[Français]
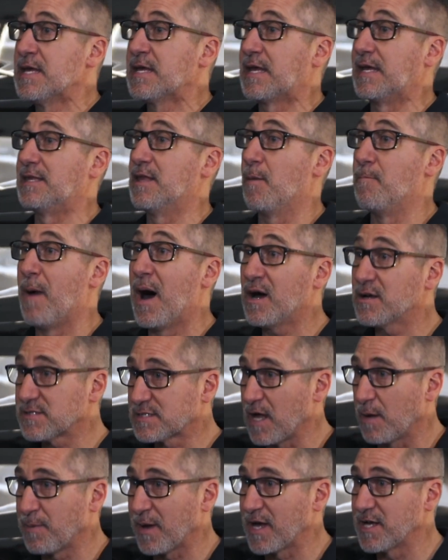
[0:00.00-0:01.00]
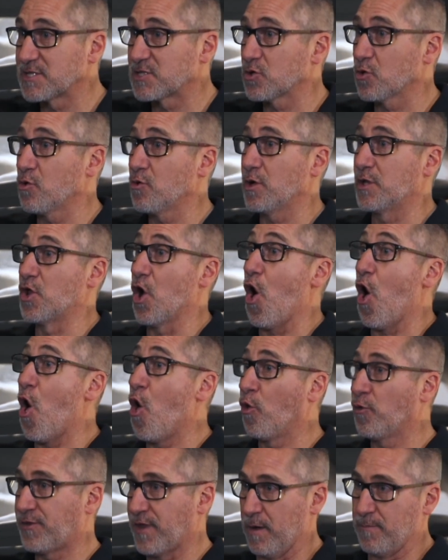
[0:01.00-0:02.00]
qui est de basse température et de
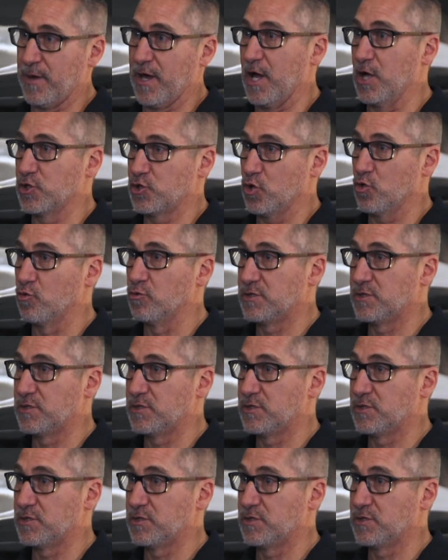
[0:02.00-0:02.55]
haute température